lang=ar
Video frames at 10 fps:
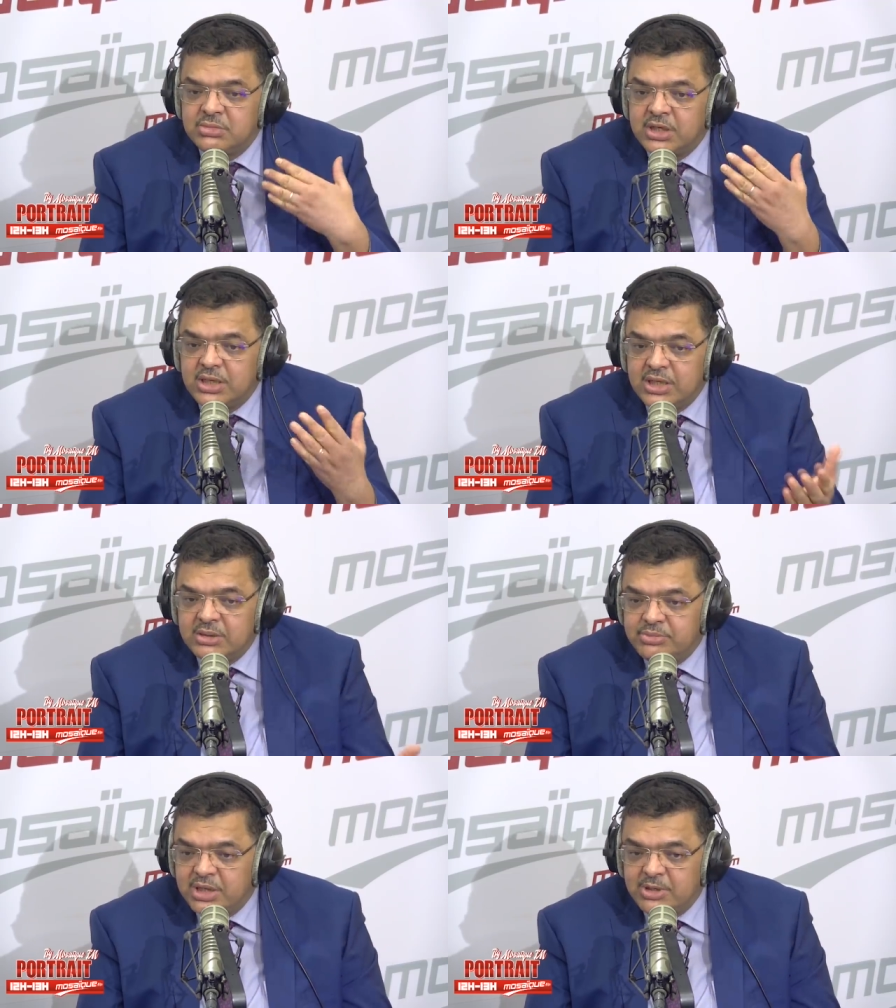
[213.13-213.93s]
معناه اللي
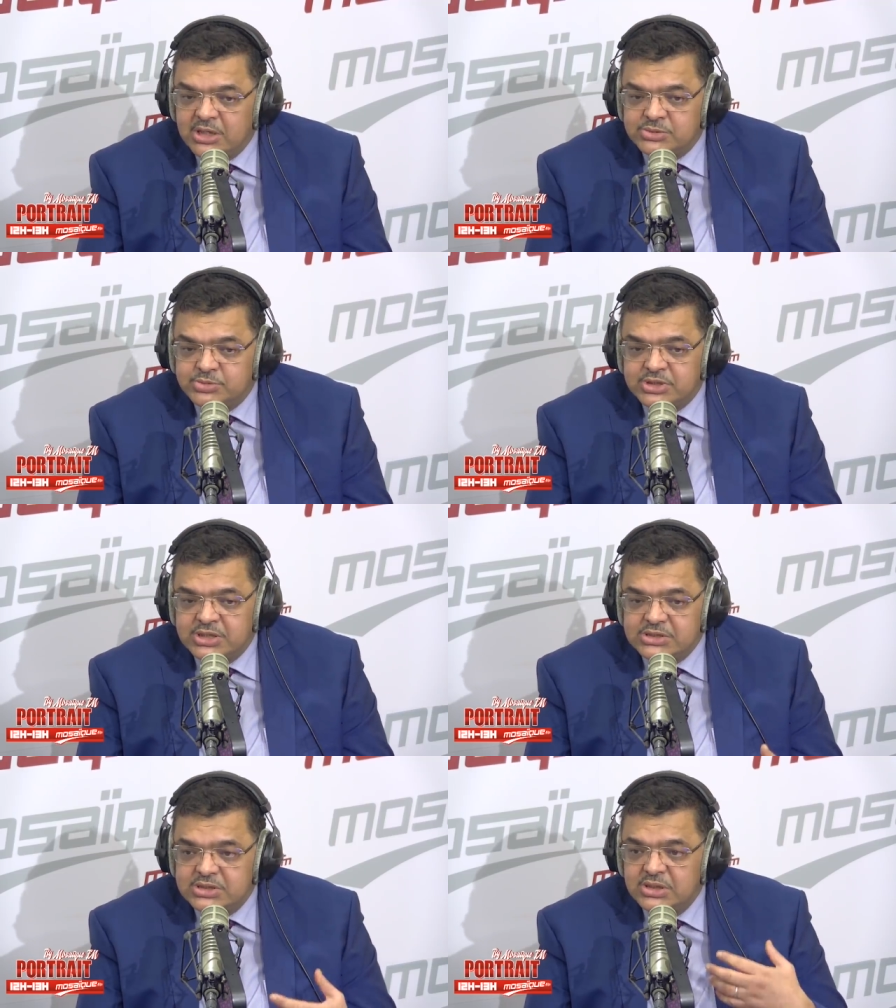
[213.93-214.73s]
يحب يعمل في العداله
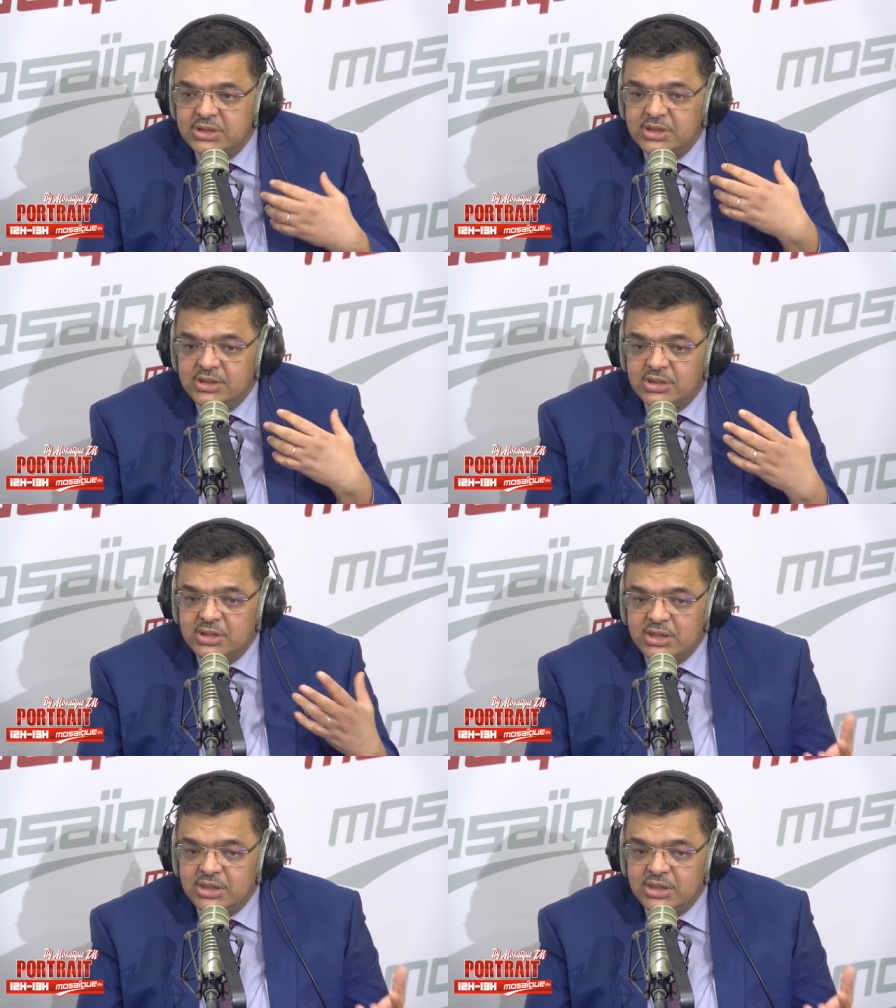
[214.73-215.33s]
الانتقاليه زاد اللي